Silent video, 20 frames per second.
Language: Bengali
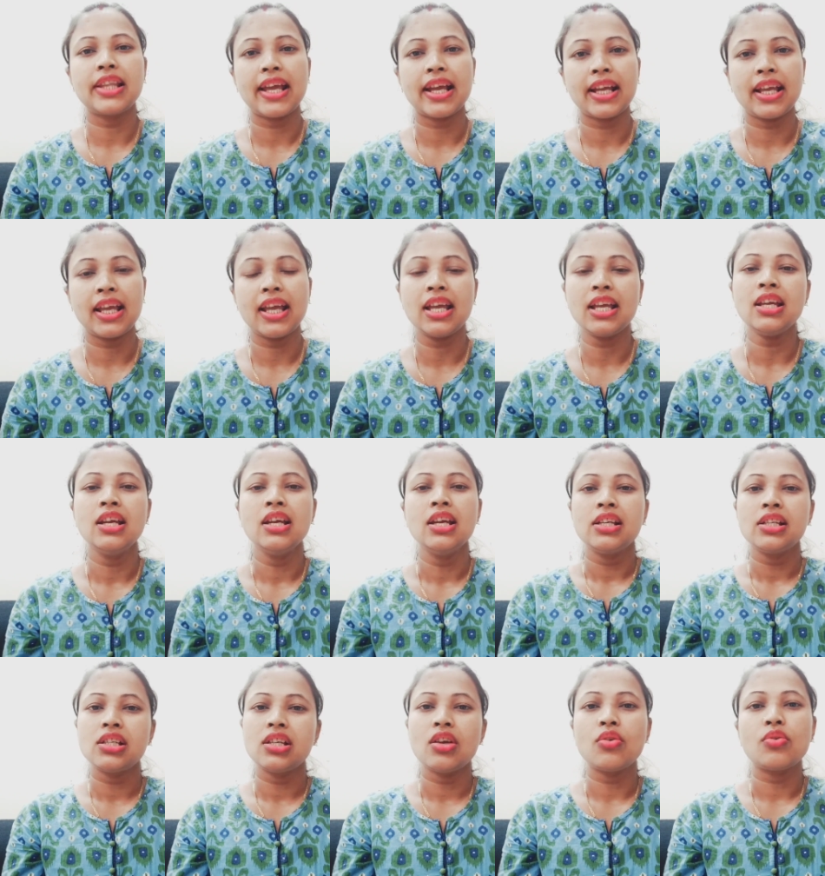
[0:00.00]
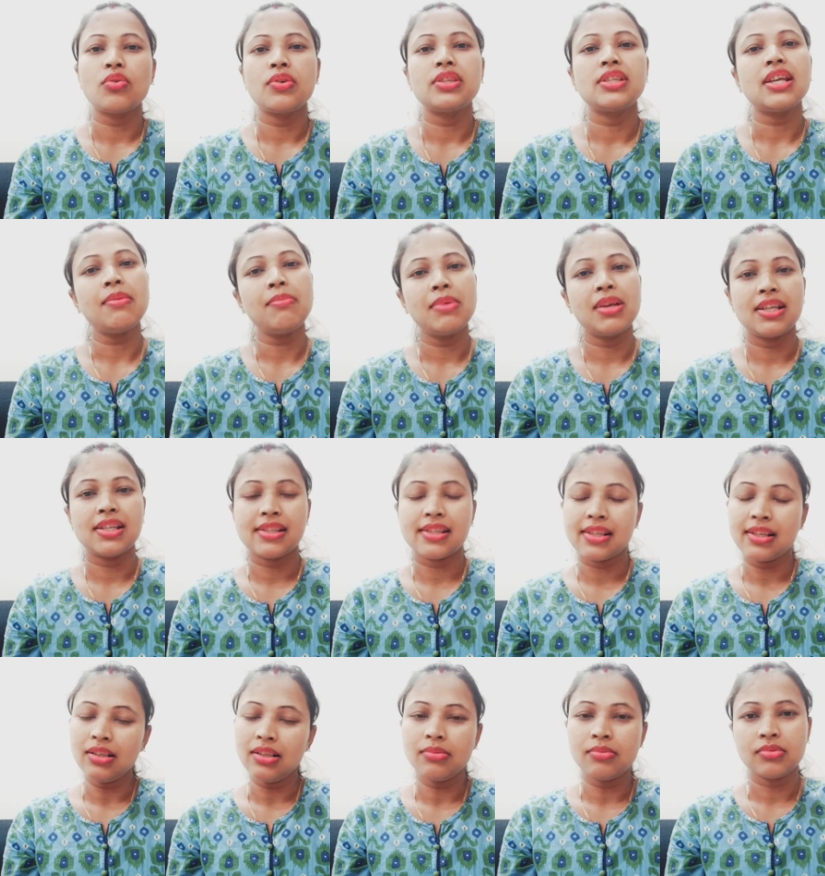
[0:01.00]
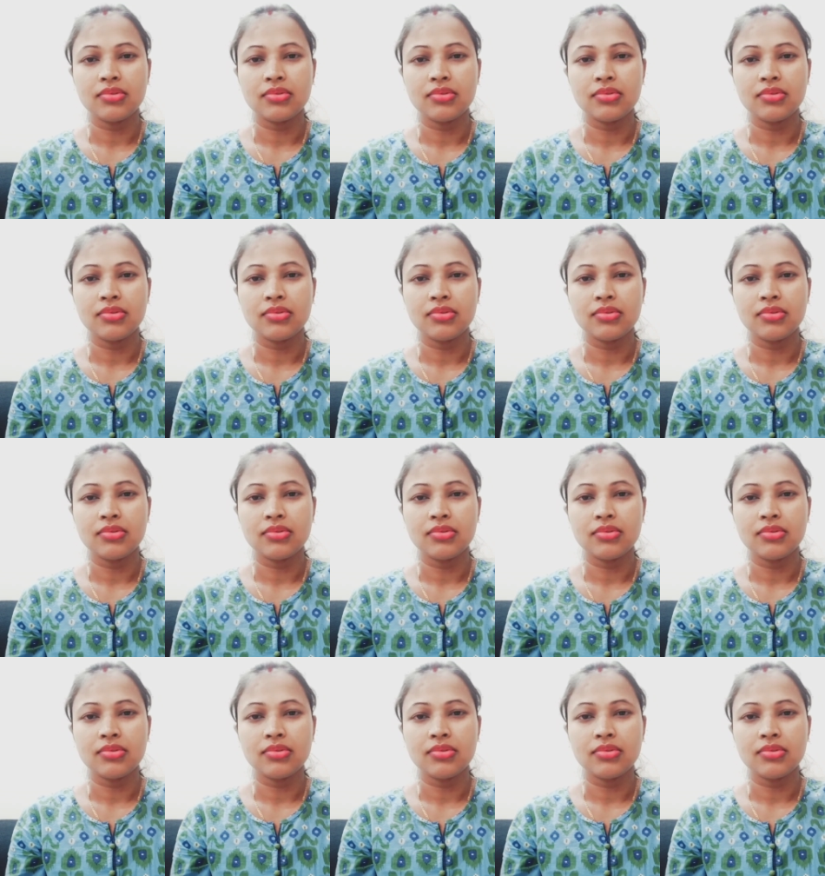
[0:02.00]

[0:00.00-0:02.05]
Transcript: দেখেই সে অনুযায়ী মেডিসিন